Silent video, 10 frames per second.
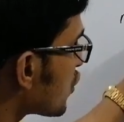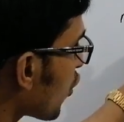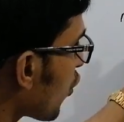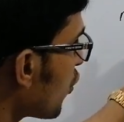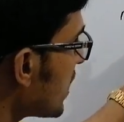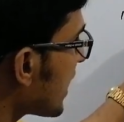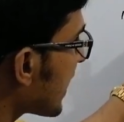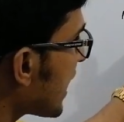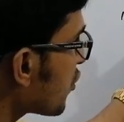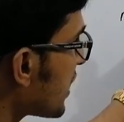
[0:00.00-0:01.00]
যখনই
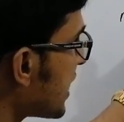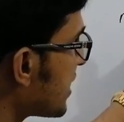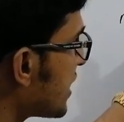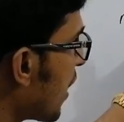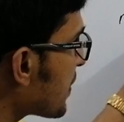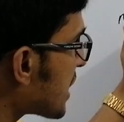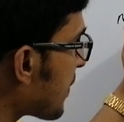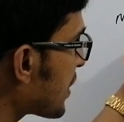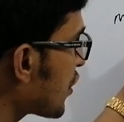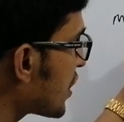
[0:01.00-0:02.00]
এখানে একটু হিট দেওয়া হবে
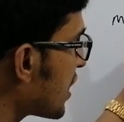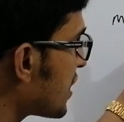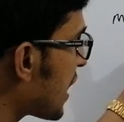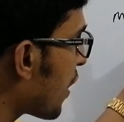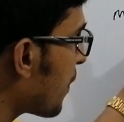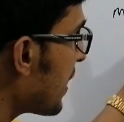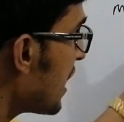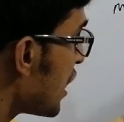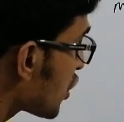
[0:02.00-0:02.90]
সামান্য একটু হিট দেওয়া হবে